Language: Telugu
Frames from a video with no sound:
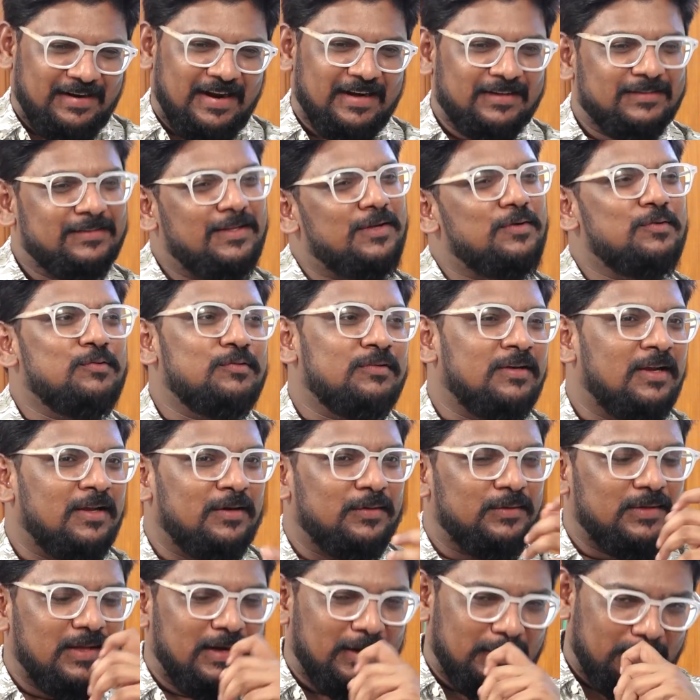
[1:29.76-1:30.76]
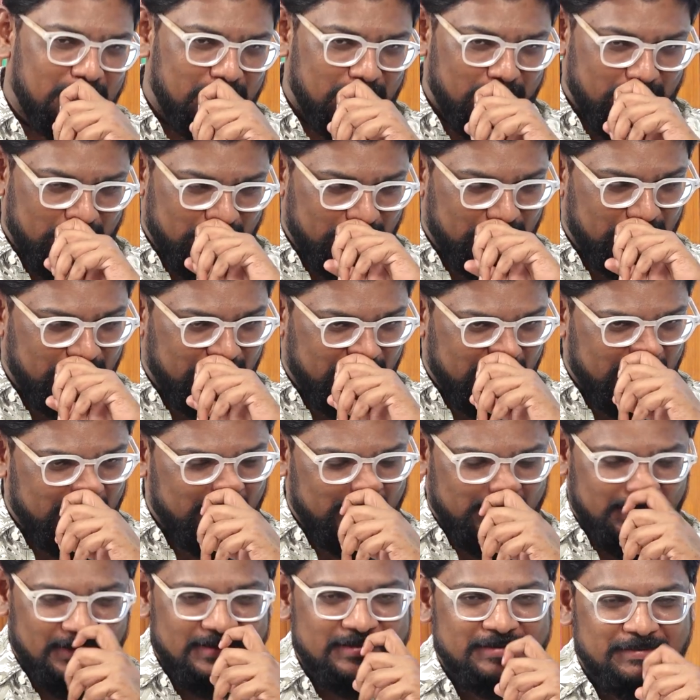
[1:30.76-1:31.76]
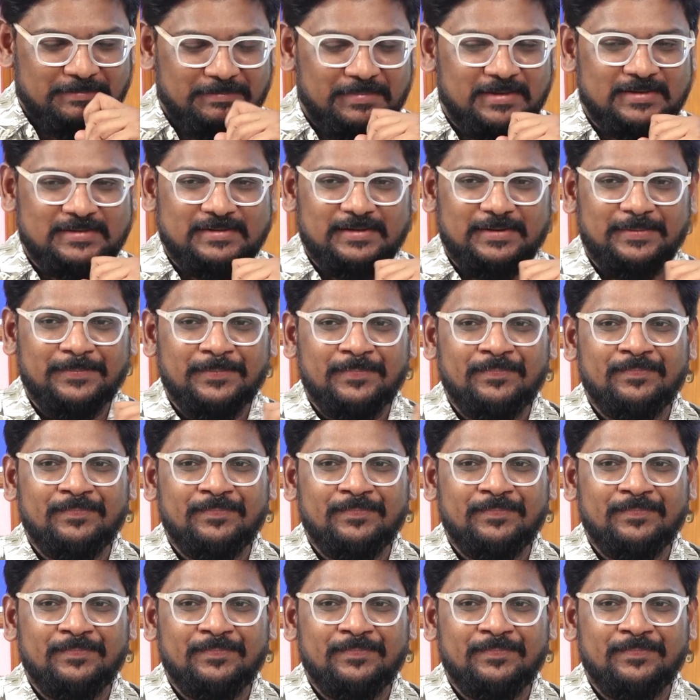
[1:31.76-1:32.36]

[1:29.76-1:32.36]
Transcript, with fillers: అందరూ ఉన్నారు దాంట్లో అందుకని చెప్పేసి